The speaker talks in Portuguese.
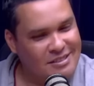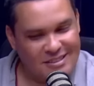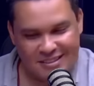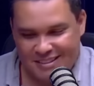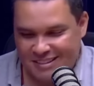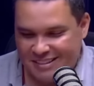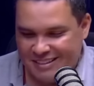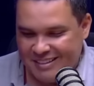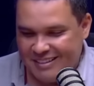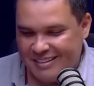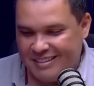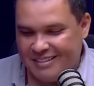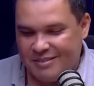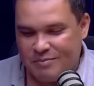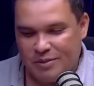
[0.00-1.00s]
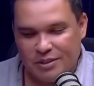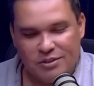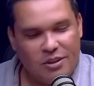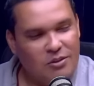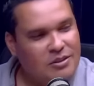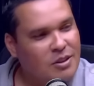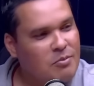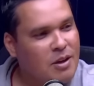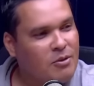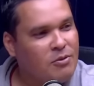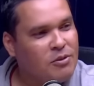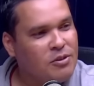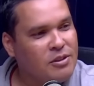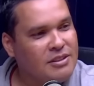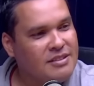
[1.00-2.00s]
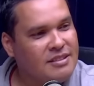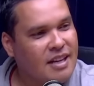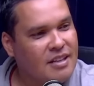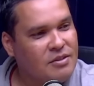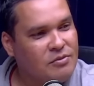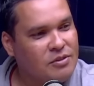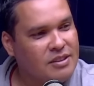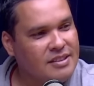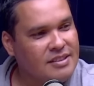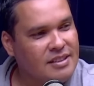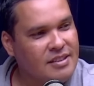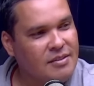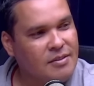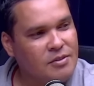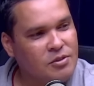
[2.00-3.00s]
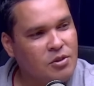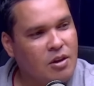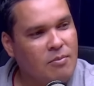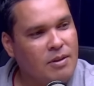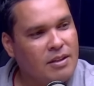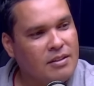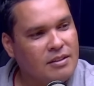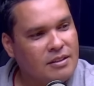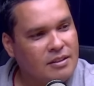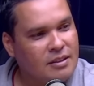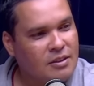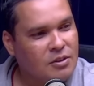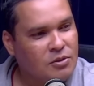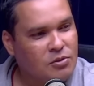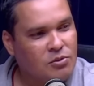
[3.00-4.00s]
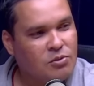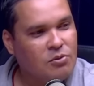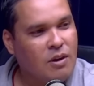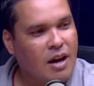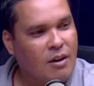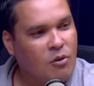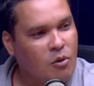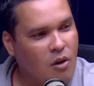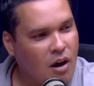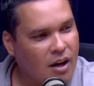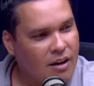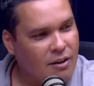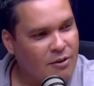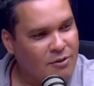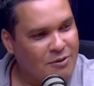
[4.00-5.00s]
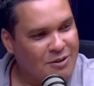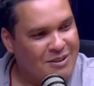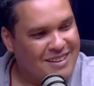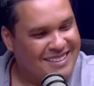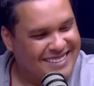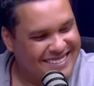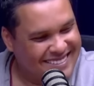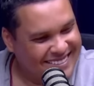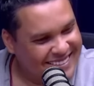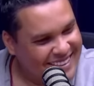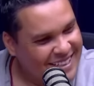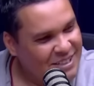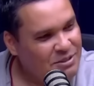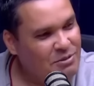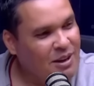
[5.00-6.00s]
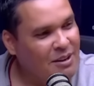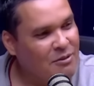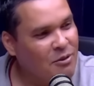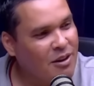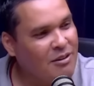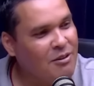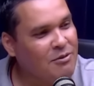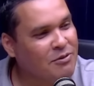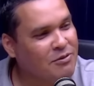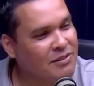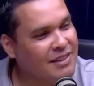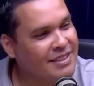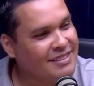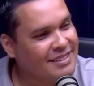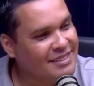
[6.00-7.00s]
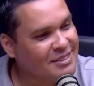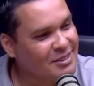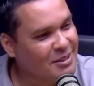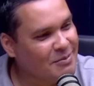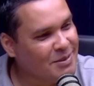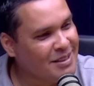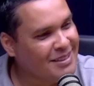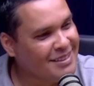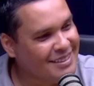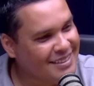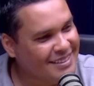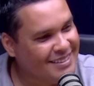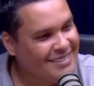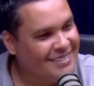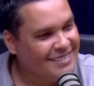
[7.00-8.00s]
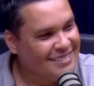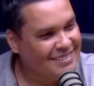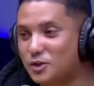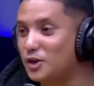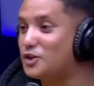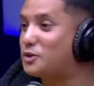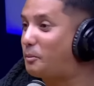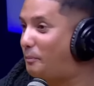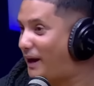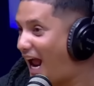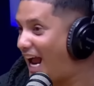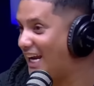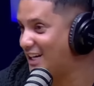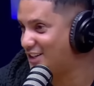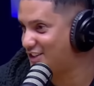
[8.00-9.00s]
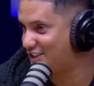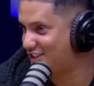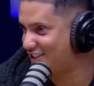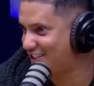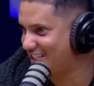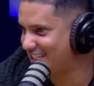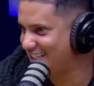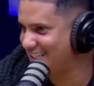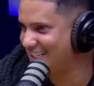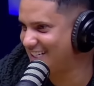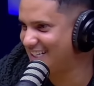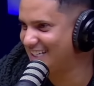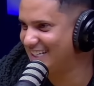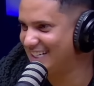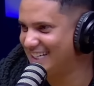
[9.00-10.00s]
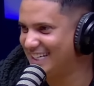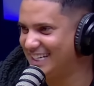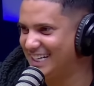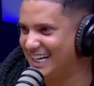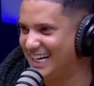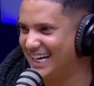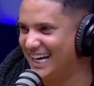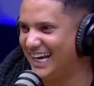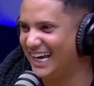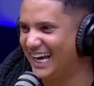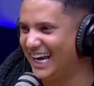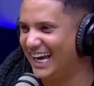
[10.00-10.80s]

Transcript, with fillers: Meu Deus, vamos lá. O pessoal tem uma curiosidade em você. Dioma. tu é coca ou... tu é coca ou Fanta, Dioma? Eu sou Sprite. Mas quem que é Sprite?